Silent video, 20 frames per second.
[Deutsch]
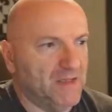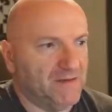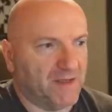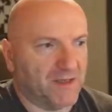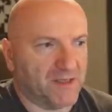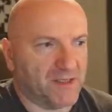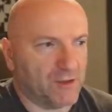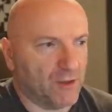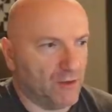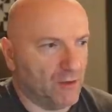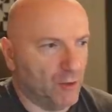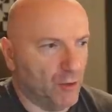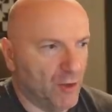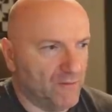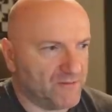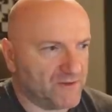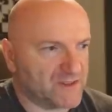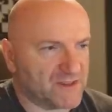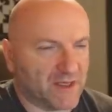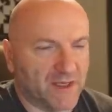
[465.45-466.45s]
dann
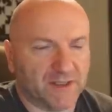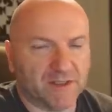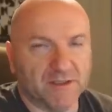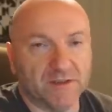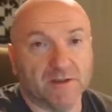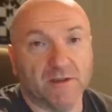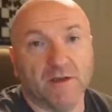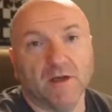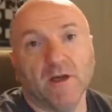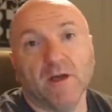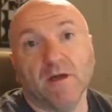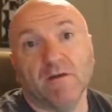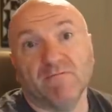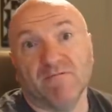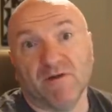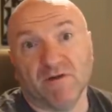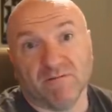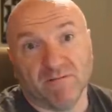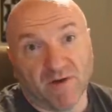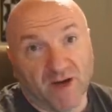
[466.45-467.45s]
läuft das eigentlich,
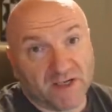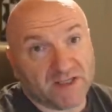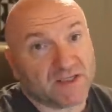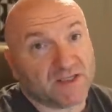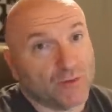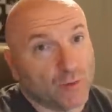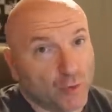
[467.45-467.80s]
wenn Weiß